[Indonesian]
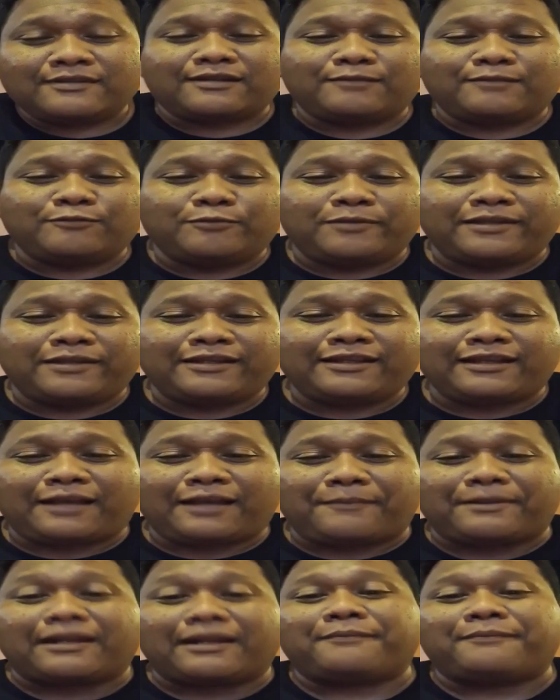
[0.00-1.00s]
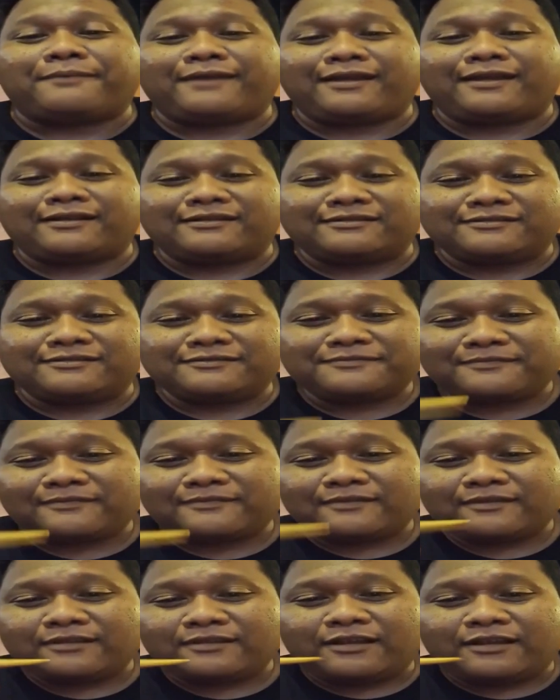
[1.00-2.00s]
Kebumennya kapan-kapan
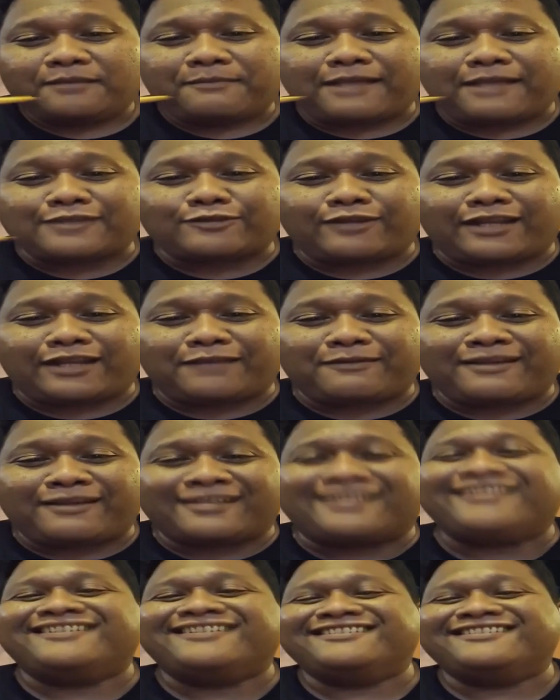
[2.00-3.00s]
mas oleng mas